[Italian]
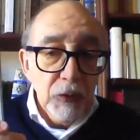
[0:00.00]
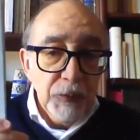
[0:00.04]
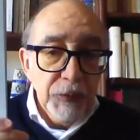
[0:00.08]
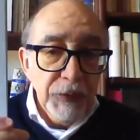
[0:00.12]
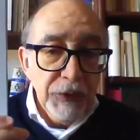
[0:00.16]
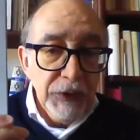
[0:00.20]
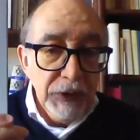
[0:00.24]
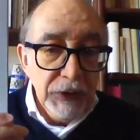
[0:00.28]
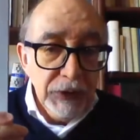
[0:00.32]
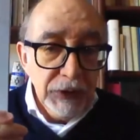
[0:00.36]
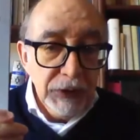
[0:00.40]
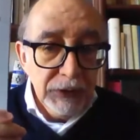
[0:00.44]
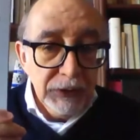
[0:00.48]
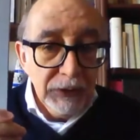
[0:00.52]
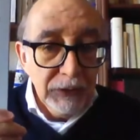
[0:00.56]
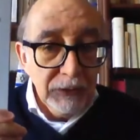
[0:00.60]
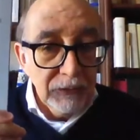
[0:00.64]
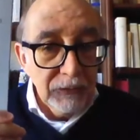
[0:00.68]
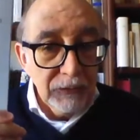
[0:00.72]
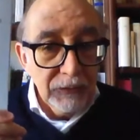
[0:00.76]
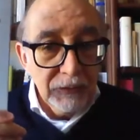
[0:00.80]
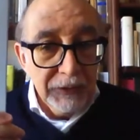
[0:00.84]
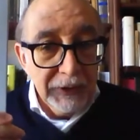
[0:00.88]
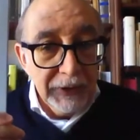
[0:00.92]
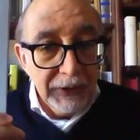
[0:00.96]
Gobi,
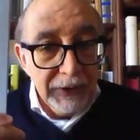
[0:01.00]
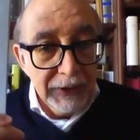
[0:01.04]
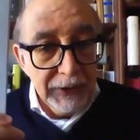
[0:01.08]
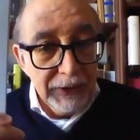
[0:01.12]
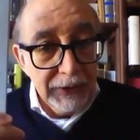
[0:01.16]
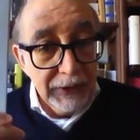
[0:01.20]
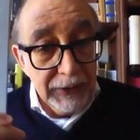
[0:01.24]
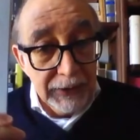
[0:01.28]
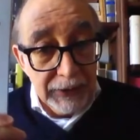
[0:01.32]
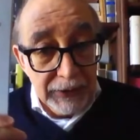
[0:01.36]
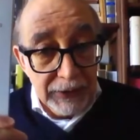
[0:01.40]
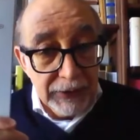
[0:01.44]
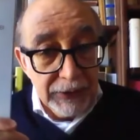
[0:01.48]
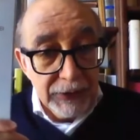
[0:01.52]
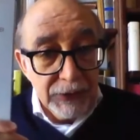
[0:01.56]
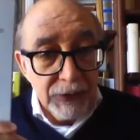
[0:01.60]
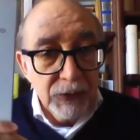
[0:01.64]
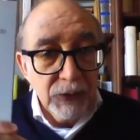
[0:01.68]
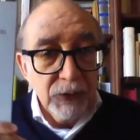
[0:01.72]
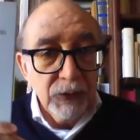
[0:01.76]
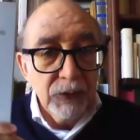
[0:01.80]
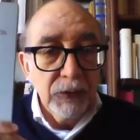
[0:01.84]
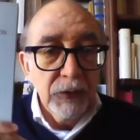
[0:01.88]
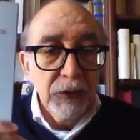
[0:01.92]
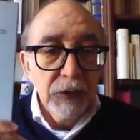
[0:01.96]
edito da
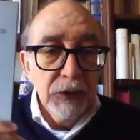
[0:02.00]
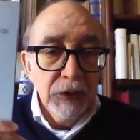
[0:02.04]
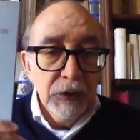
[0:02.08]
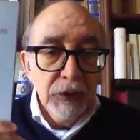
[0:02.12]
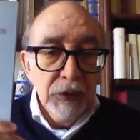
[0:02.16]
Aragno,